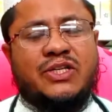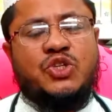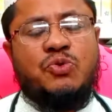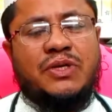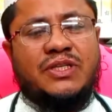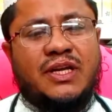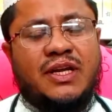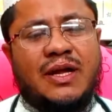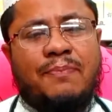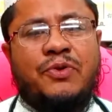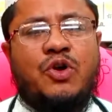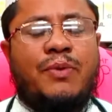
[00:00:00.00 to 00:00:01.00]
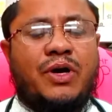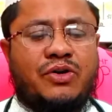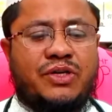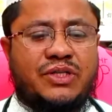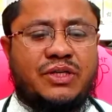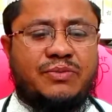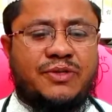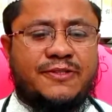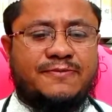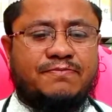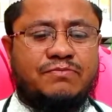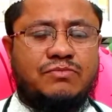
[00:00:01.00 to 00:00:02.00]
পাঁচটি উপায় জানলে আপনি অবাক হয়ে যাবেন
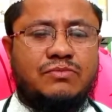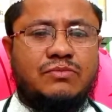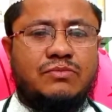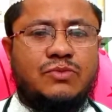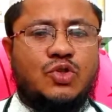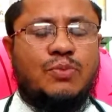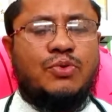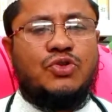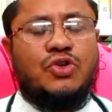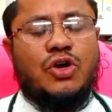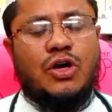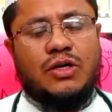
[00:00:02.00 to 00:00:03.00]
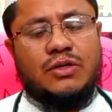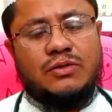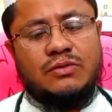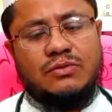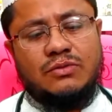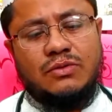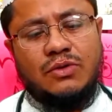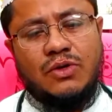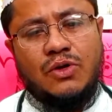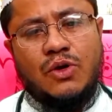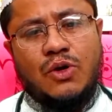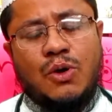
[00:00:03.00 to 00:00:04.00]
তো বন্ধুগণ
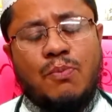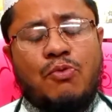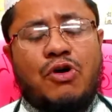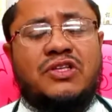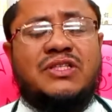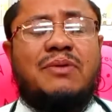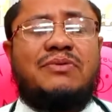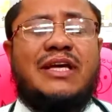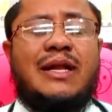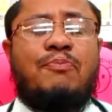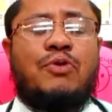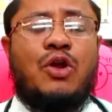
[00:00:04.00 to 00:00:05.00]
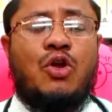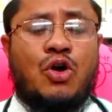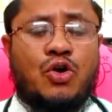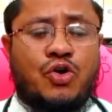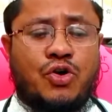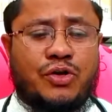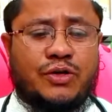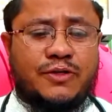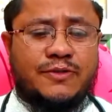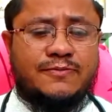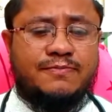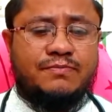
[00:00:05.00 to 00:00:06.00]
প্রস্তাব জ্বালা পড়া লক্ষণ
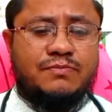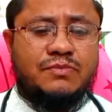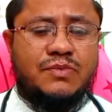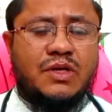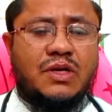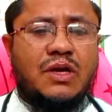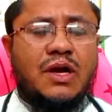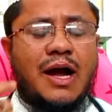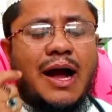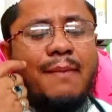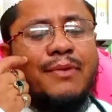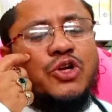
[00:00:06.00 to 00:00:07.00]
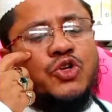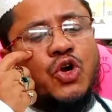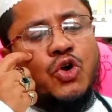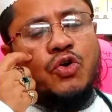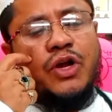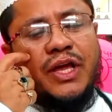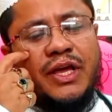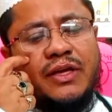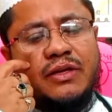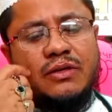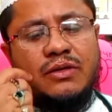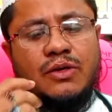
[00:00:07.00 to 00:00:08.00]
আমরা সকলেই
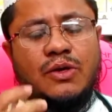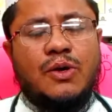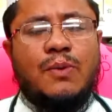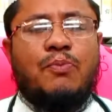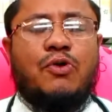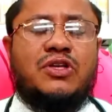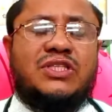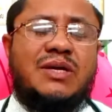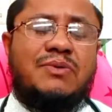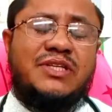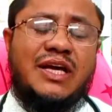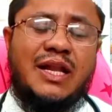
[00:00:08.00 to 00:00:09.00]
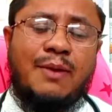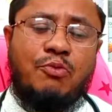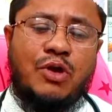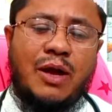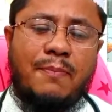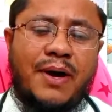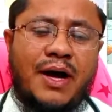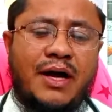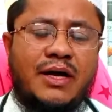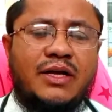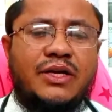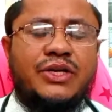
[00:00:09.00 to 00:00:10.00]
প্রস্তাব জ্বালা পড়া বা
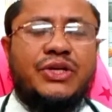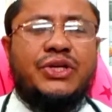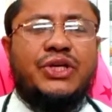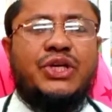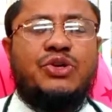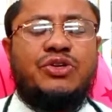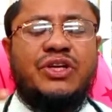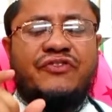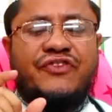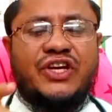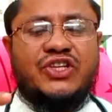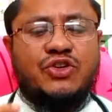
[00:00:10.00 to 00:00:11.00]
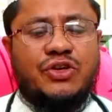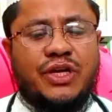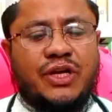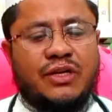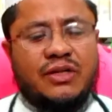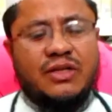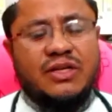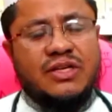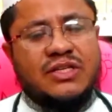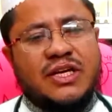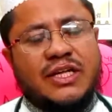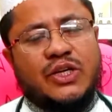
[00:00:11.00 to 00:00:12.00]
ইউরিন ইনফেকশনের
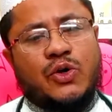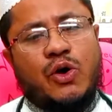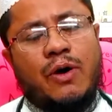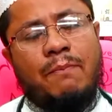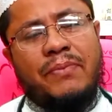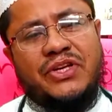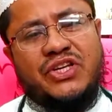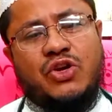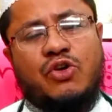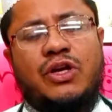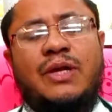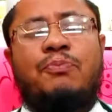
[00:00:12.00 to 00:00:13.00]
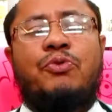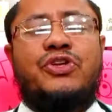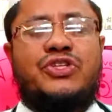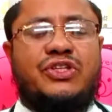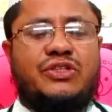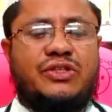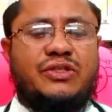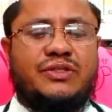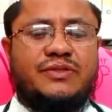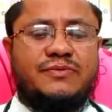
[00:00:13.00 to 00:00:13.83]
সাথে কম বেশি সকলেই পরিচিতি